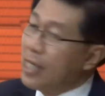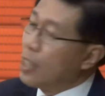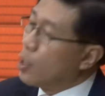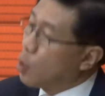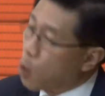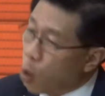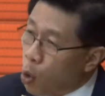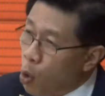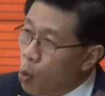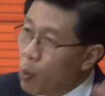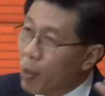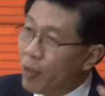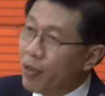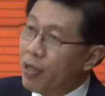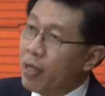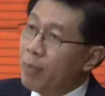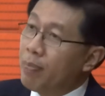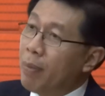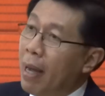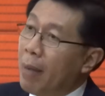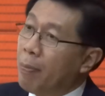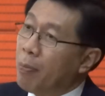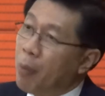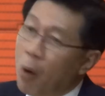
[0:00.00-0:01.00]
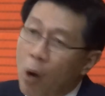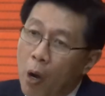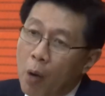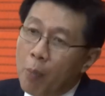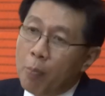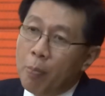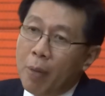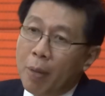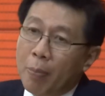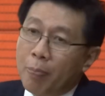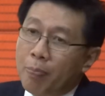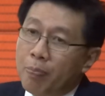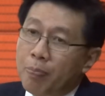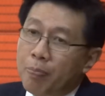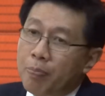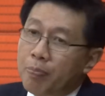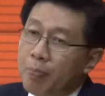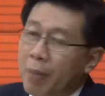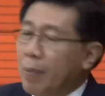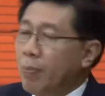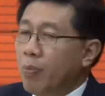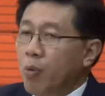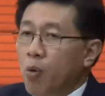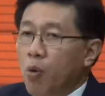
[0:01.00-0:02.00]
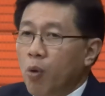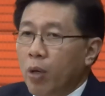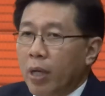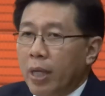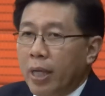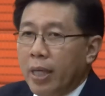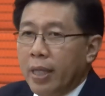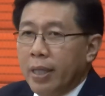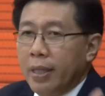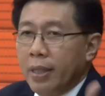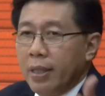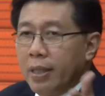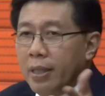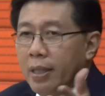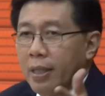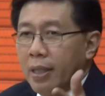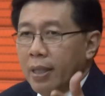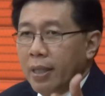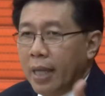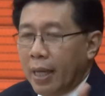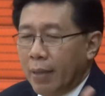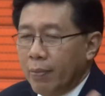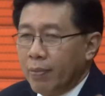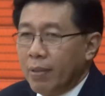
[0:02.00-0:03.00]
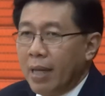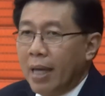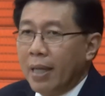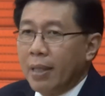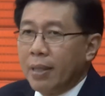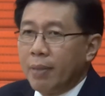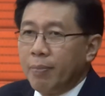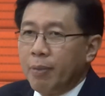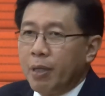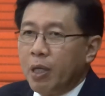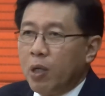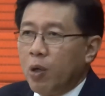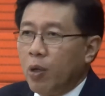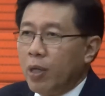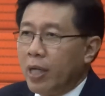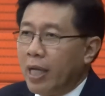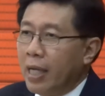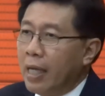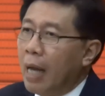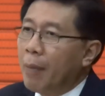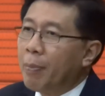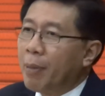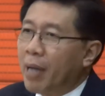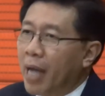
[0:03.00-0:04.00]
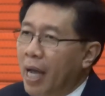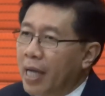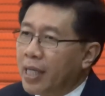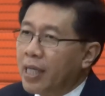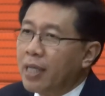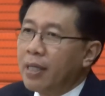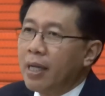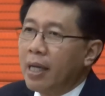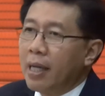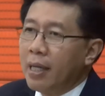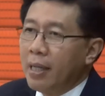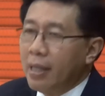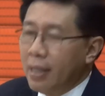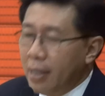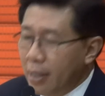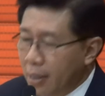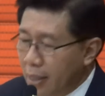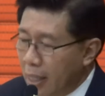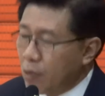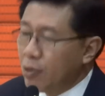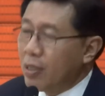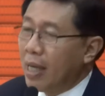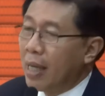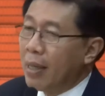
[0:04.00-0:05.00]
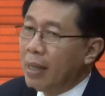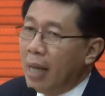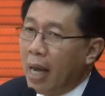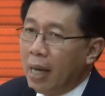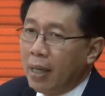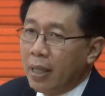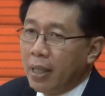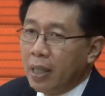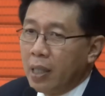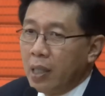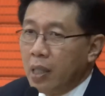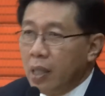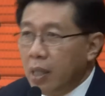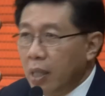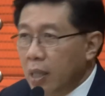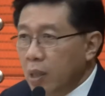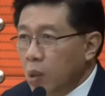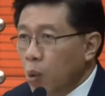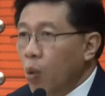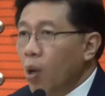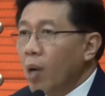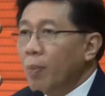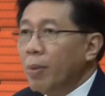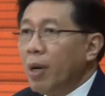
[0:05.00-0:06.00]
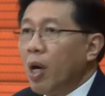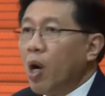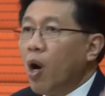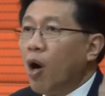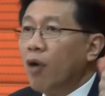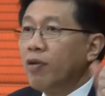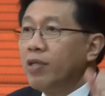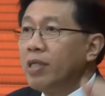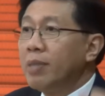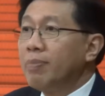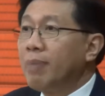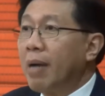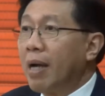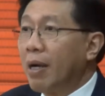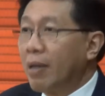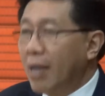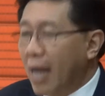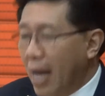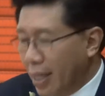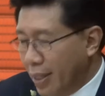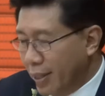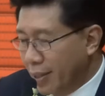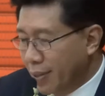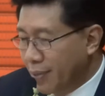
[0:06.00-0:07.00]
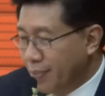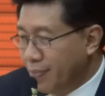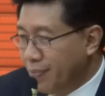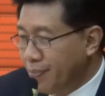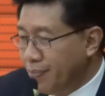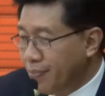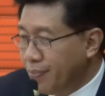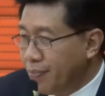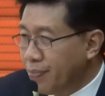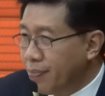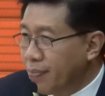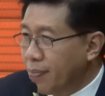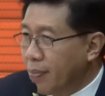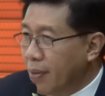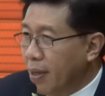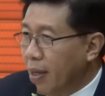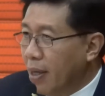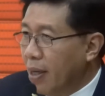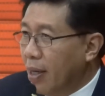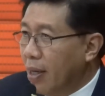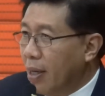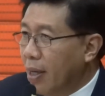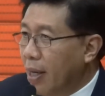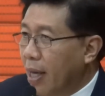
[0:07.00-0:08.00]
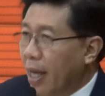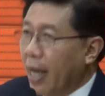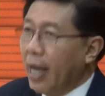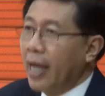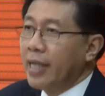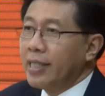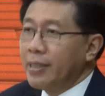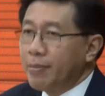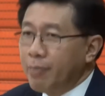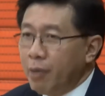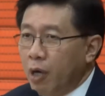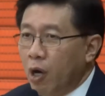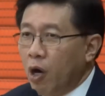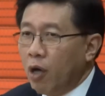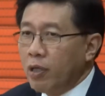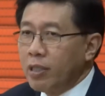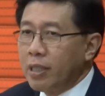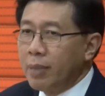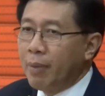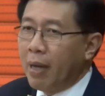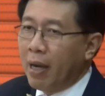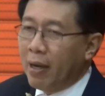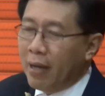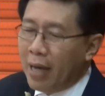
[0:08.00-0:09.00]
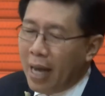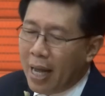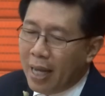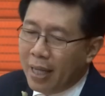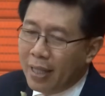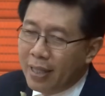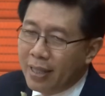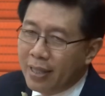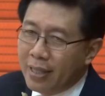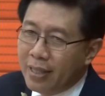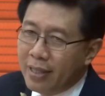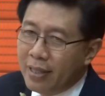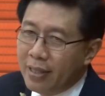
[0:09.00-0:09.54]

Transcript: เช่น True มาซื้อไปเพราะมันเป็นผู้เห็นท่านเป็นคนคิดแอปพลิเคชันท่านสนใจอย่างหนึ่ง True ก็มาขอซื้อไปก็ได้ AS มาขอซื้อไปก็ได้